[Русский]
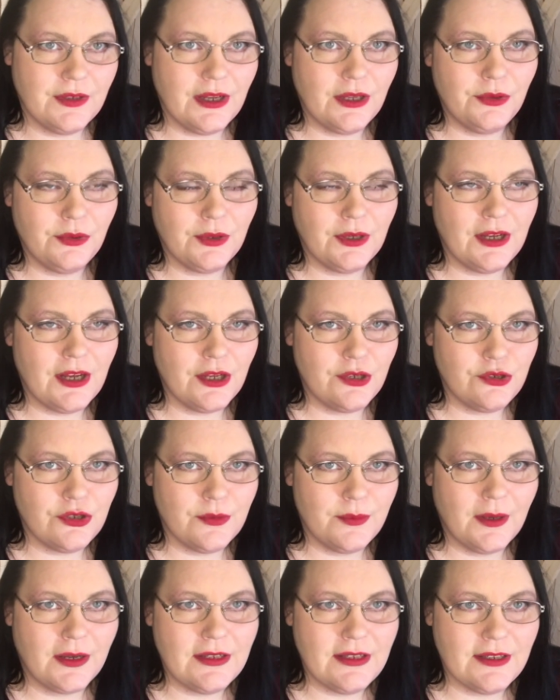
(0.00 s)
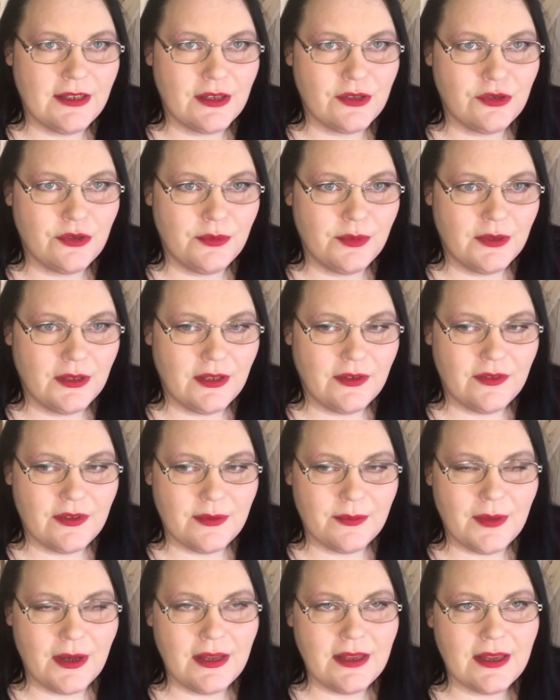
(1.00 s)
на которое я хочу обратить особенное
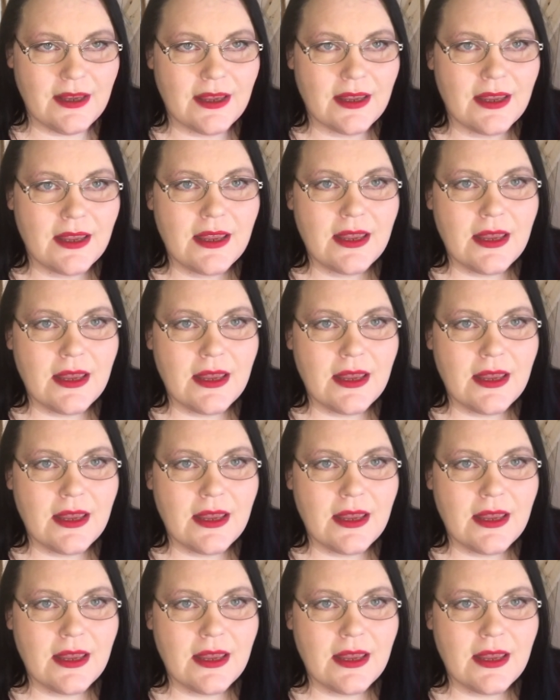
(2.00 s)
внимание,